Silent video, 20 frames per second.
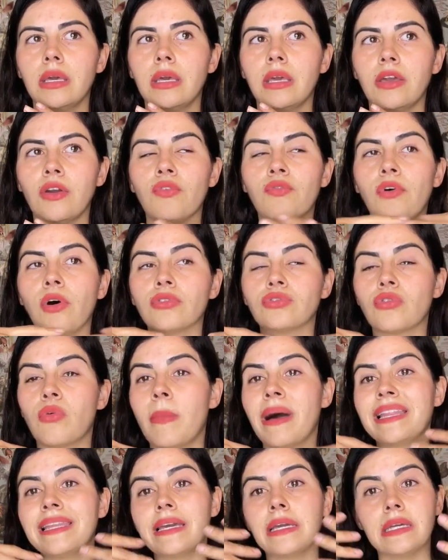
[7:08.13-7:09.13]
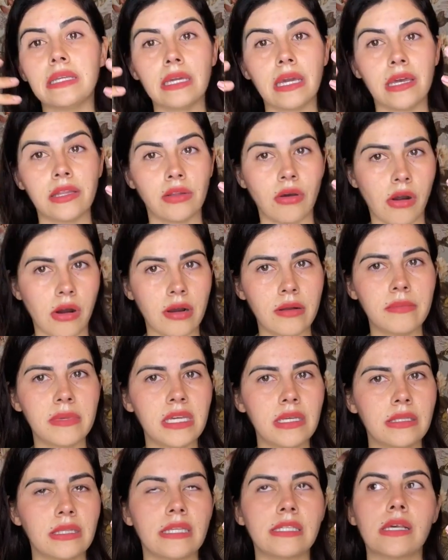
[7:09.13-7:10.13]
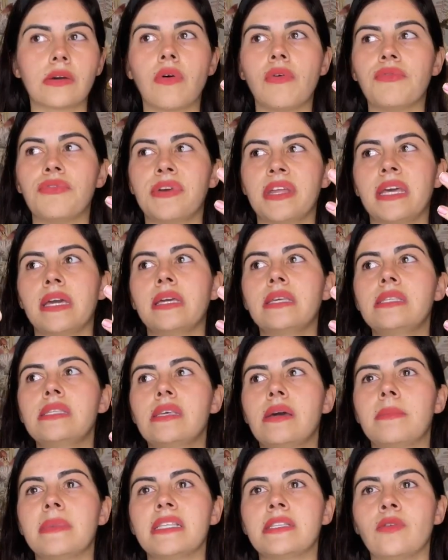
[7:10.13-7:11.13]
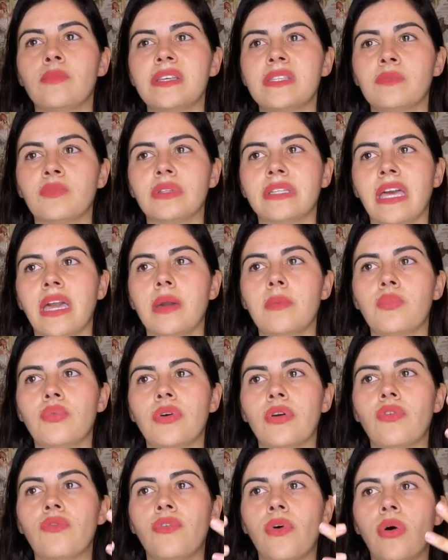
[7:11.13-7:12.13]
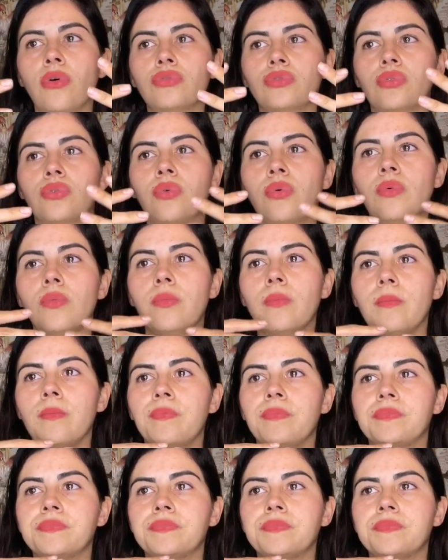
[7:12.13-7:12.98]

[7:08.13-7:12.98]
eu volto com uma alegria enorme dessa conferência, mas ao mesmo tempo eu volto com